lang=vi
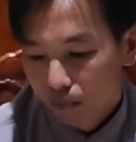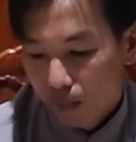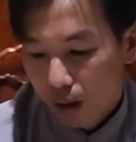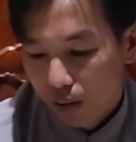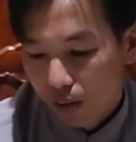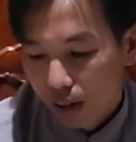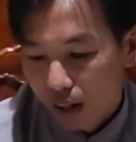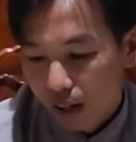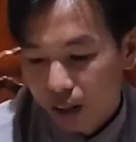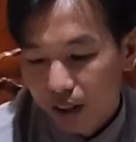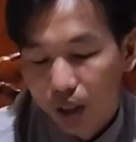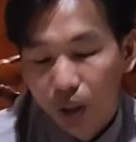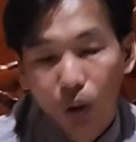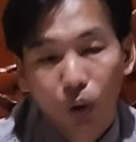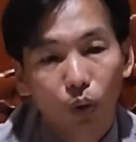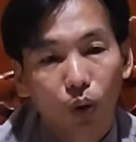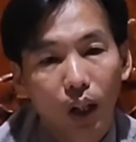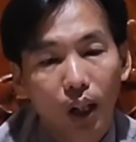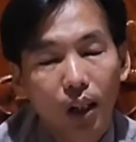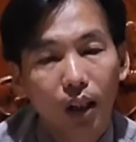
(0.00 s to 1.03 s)
bé Ven
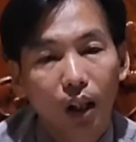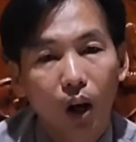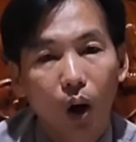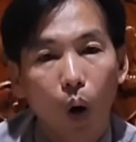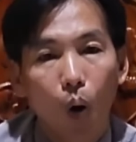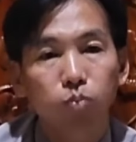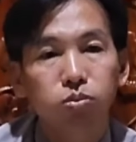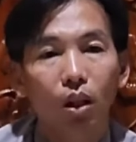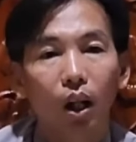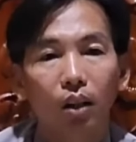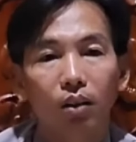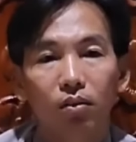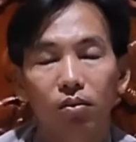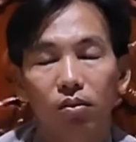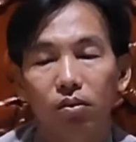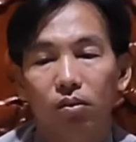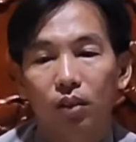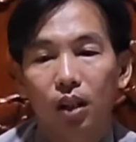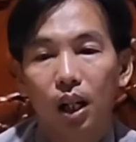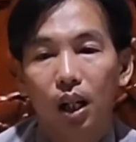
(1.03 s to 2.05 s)
đều rất là ổn định
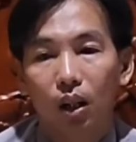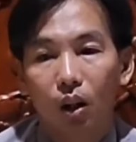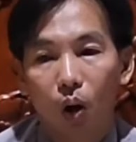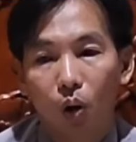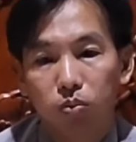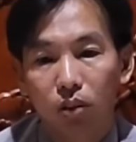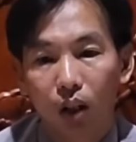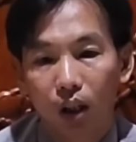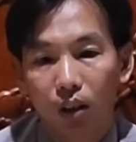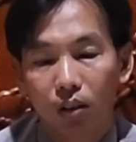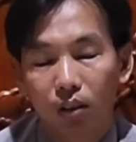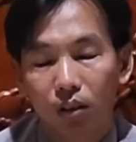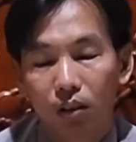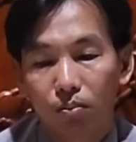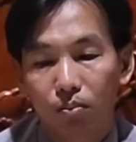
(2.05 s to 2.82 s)
rất là ổn định